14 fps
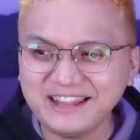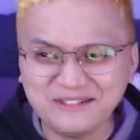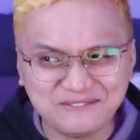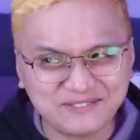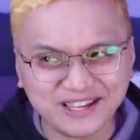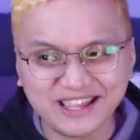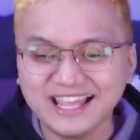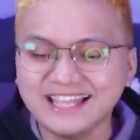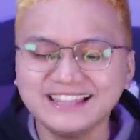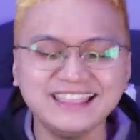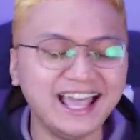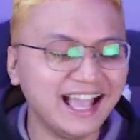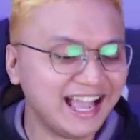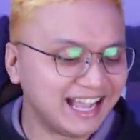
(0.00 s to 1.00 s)
Ganun ba yun?
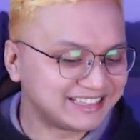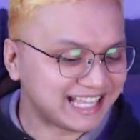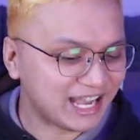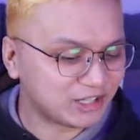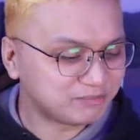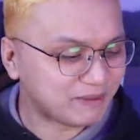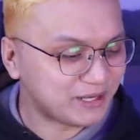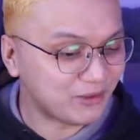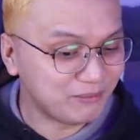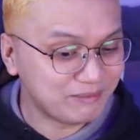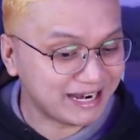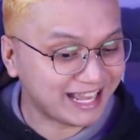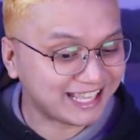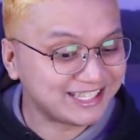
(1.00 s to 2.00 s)
Nakakatakot. Paano
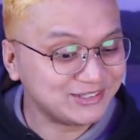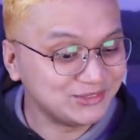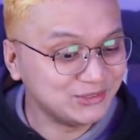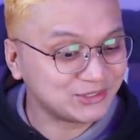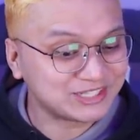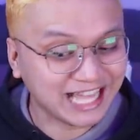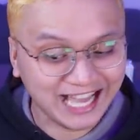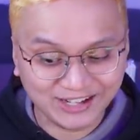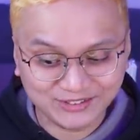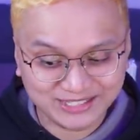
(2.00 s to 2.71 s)
kung malaki yung utang?